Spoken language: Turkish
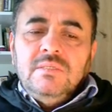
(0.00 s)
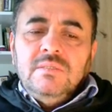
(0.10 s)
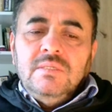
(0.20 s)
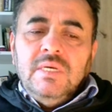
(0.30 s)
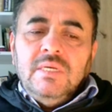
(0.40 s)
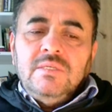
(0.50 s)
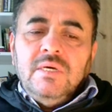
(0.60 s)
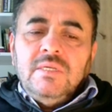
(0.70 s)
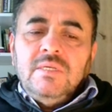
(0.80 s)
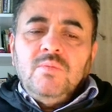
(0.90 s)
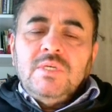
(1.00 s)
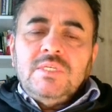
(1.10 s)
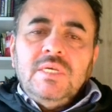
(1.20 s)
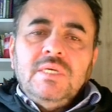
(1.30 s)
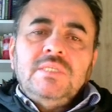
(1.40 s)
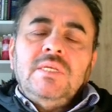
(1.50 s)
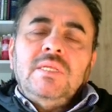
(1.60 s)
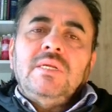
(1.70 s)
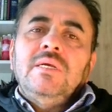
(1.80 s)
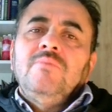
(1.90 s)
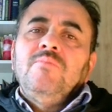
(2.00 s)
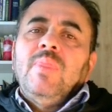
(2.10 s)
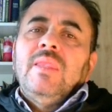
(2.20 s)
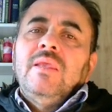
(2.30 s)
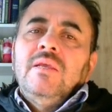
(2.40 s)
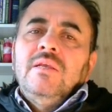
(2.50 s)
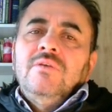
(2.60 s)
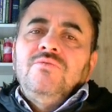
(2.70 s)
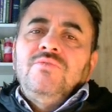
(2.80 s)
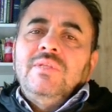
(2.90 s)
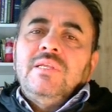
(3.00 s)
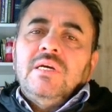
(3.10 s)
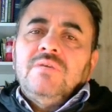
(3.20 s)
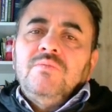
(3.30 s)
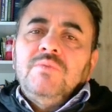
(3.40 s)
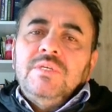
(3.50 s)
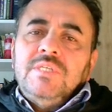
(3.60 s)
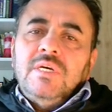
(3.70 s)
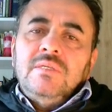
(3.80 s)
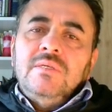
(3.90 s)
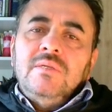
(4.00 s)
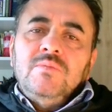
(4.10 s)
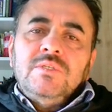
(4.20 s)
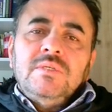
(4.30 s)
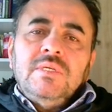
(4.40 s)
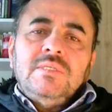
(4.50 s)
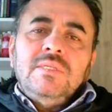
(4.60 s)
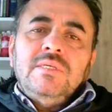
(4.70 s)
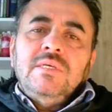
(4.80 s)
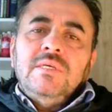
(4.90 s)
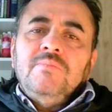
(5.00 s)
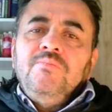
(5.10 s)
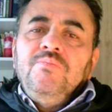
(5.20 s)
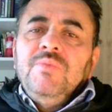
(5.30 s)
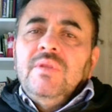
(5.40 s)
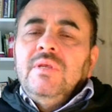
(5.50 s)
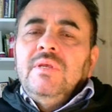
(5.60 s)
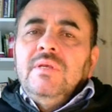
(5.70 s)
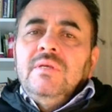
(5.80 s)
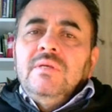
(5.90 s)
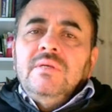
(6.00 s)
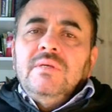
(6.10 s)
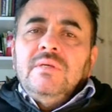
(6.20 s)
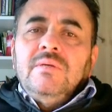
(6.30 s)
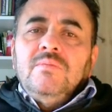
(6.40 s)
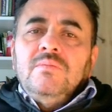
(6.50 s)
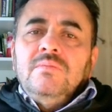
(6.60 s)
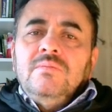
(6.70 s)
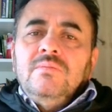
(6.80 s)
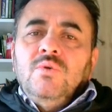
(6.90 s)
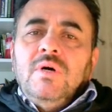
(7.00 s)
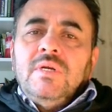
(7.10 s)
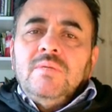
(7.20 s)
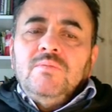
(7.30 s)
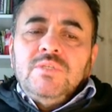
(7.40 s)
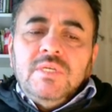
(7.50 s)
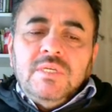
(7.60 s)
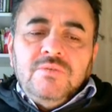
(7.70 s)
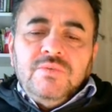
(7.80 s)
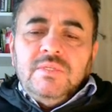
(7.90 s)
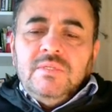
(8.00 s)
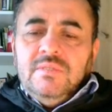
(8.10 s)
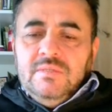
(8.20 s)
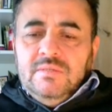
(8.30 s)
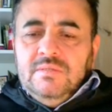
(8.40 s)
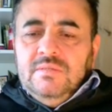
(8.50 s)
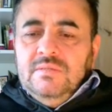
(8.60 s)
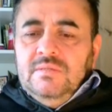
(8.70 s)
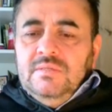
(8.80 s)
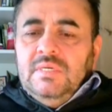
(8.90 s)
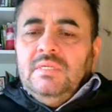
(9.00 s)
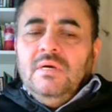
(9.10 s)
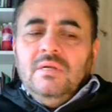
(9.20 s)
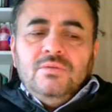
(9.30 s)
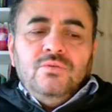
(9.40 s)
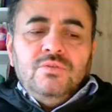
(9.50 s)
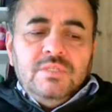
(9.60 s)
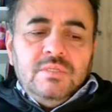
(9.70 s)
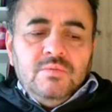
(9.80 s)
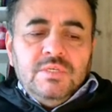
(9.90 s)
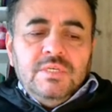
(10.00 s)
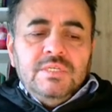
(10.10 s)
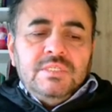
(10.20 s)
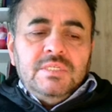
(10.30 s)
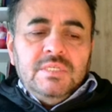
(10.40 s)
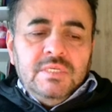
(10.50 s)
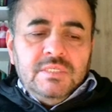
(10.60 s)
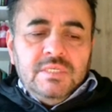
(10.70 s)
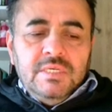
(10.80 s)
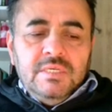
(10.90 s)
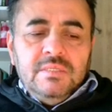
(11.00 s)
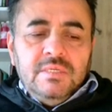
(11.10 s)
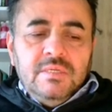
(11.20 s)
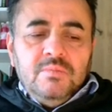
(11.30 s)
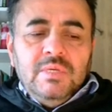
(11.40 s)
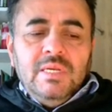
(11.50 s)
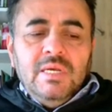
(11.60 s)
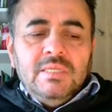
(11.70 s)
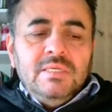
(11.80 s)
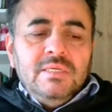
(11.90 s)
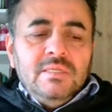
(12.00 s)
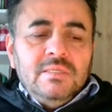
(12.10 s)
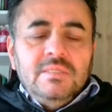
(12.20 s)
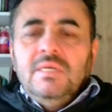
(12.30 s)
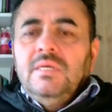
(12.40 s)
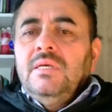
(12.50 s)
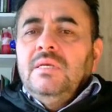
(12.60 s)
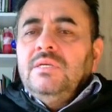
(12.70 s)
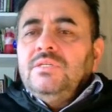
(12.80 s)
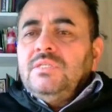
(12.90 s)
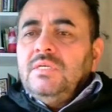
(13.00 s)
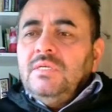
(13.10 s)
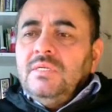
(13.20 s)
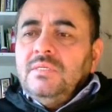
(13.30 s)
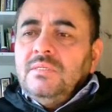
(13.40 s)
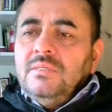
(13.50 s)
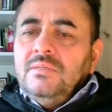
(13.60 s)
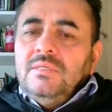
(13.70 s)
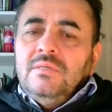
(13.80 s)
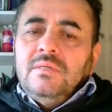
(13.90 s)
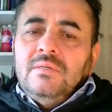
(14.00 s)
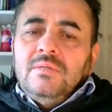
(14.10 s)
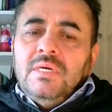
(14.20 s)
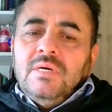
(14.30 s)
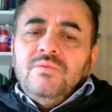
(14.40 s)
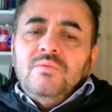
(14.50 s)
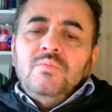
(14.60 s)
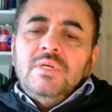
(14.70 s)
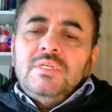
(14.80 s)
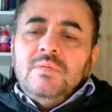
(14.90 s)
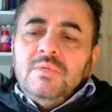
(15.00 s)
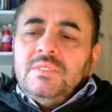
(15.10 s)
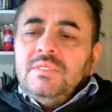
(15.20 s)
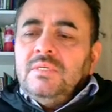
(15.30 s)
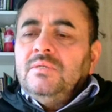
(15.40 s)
yani tarihi başlangıç alarak fil takvimi icat edilmiş. Nasıl ki e, Muharrem-i Şerif'in yani 622 Hicri şeyin e, miladi yılın Hicri yılın e, takvimin başlaması